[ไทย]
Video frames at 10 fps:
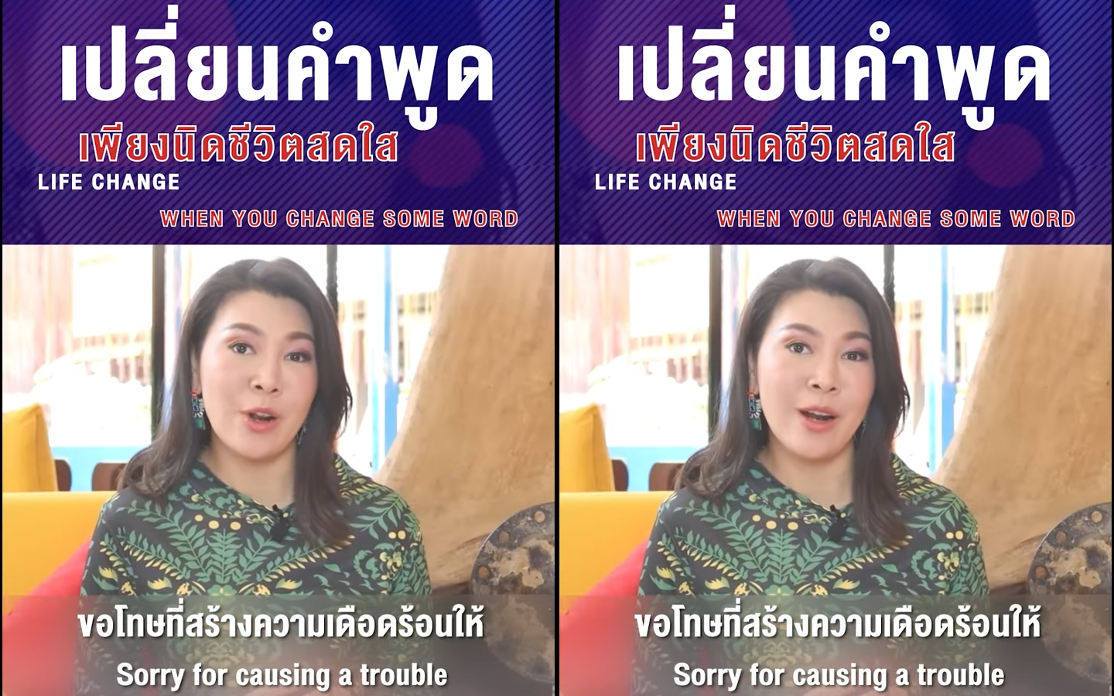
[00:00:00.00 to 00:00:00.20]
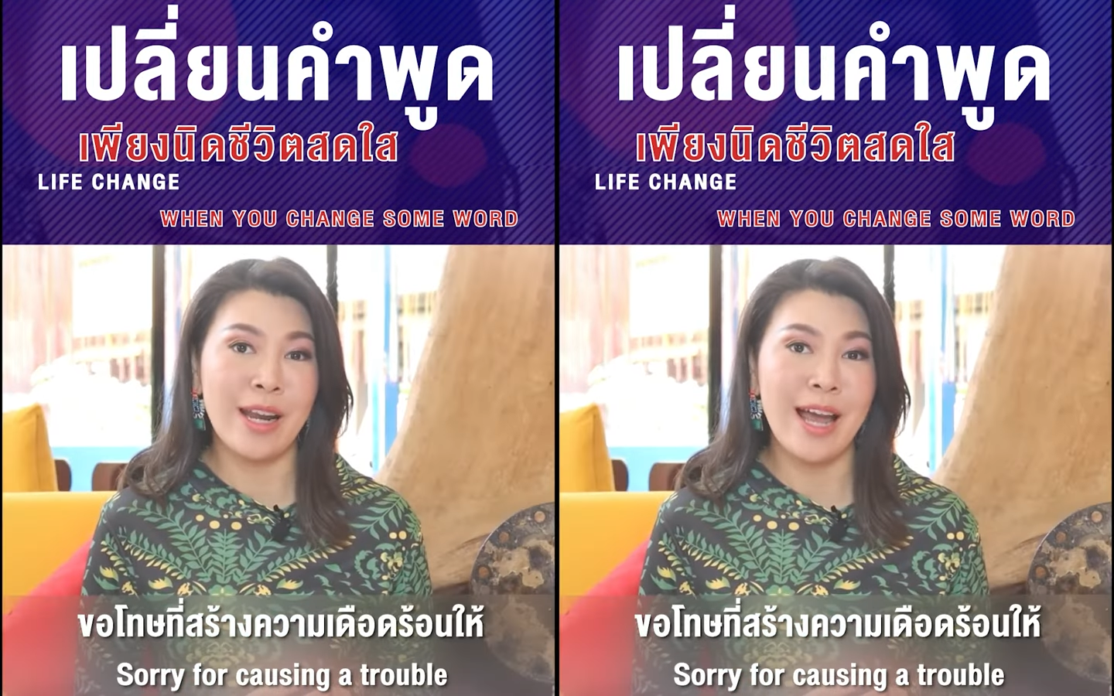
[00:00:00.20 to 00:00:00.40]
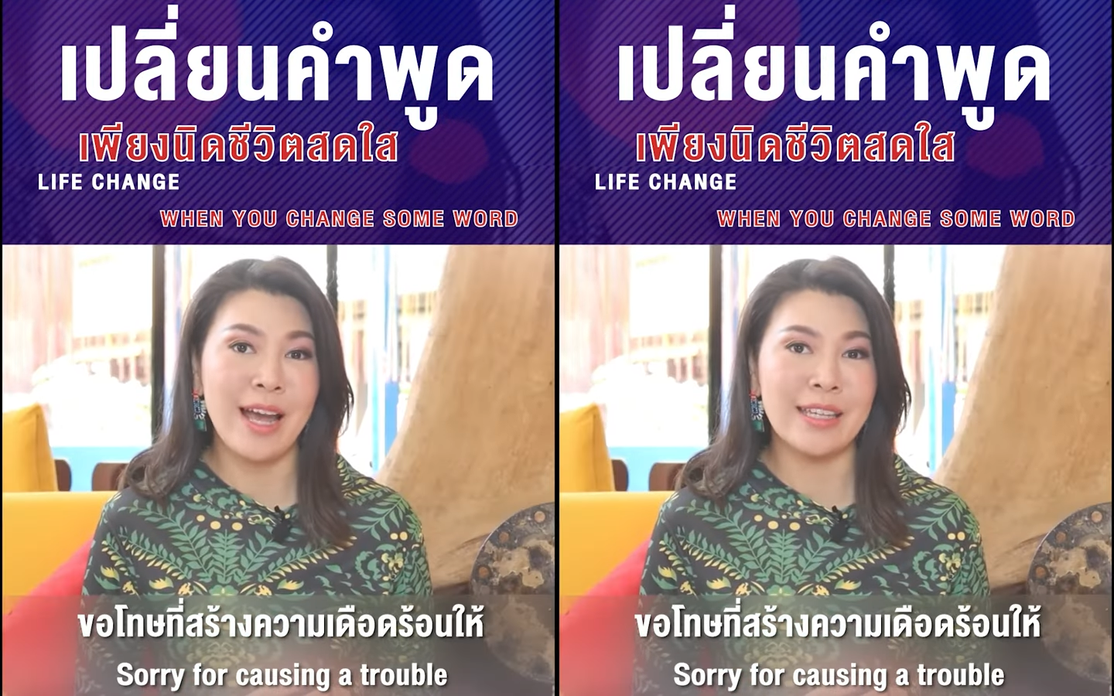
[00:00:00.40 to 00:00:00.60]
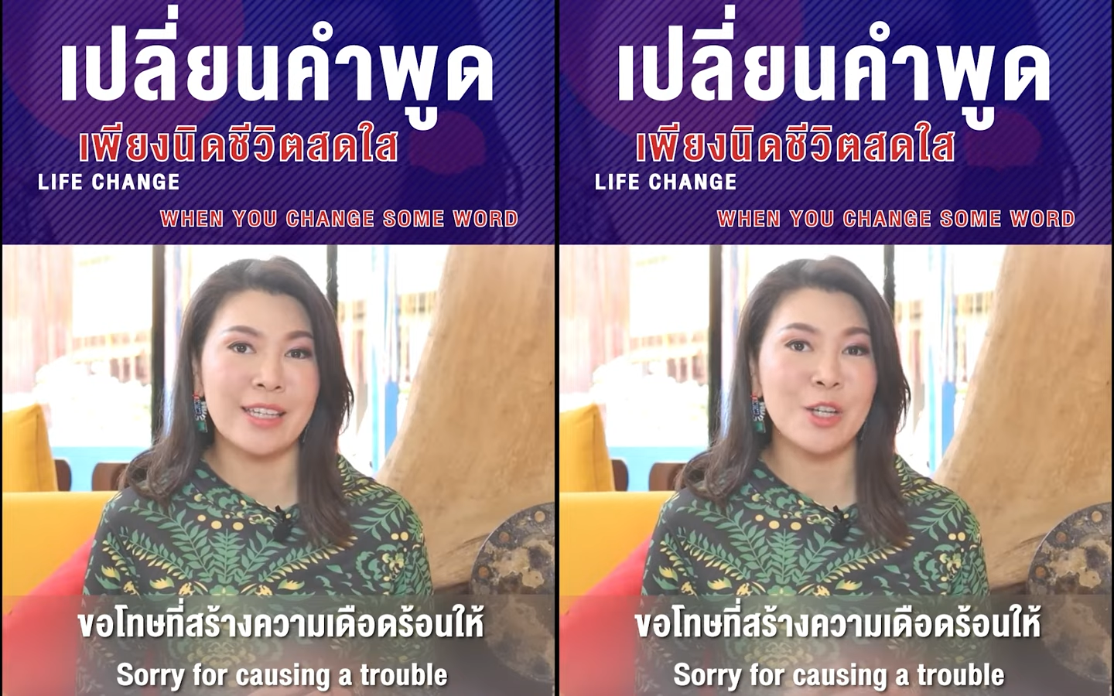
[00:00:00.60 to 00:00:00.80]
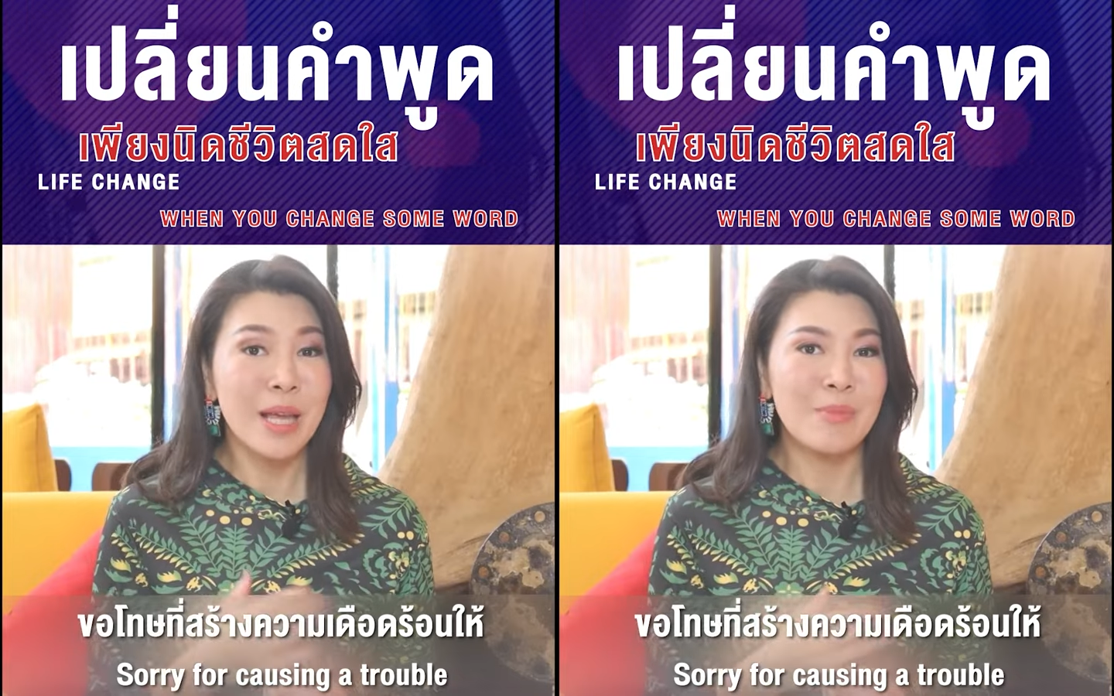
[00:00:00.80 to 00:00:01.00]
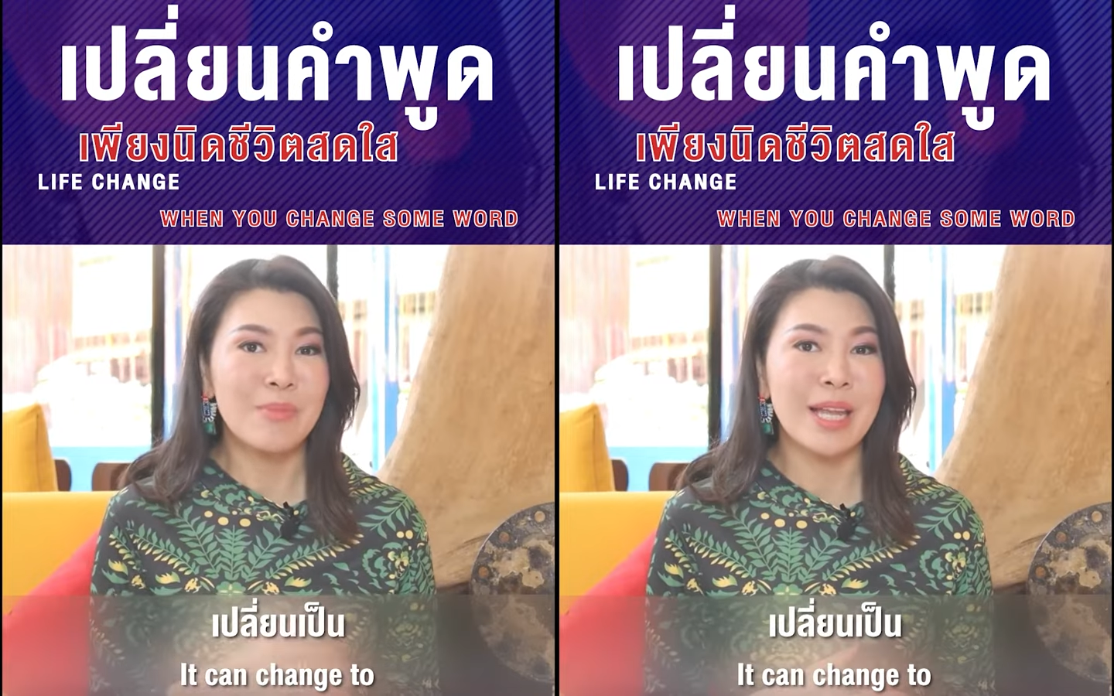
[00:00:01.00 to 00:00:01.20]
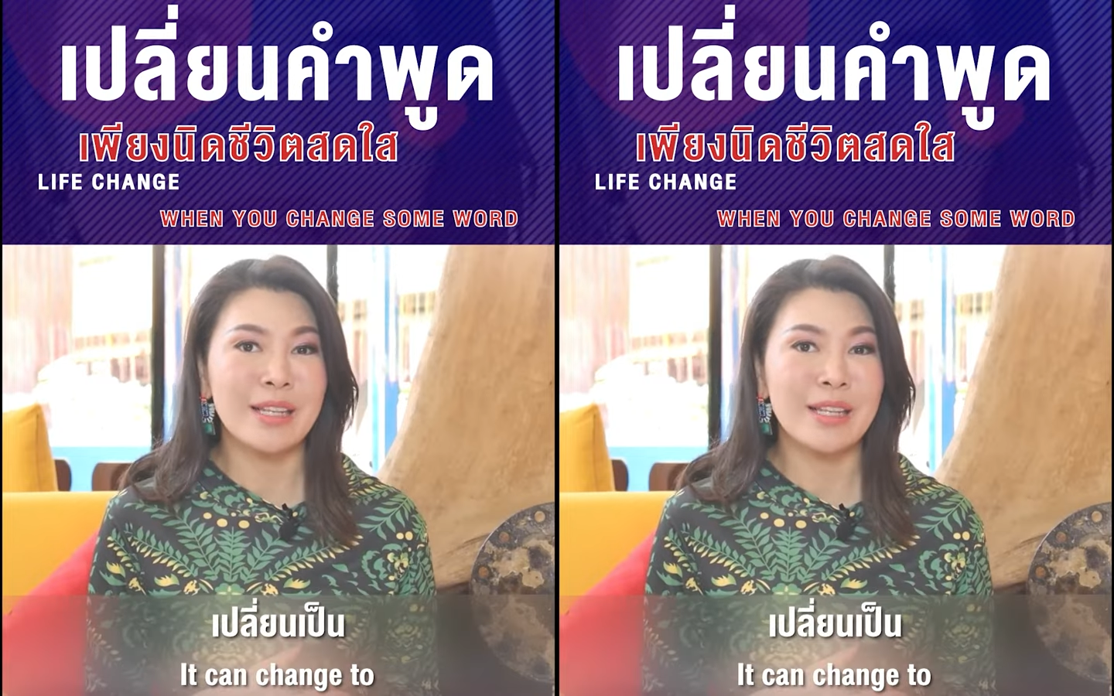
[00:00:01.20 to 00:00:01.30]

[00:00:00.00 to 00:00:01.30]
ร้อนให้ เปลี่ยนเป็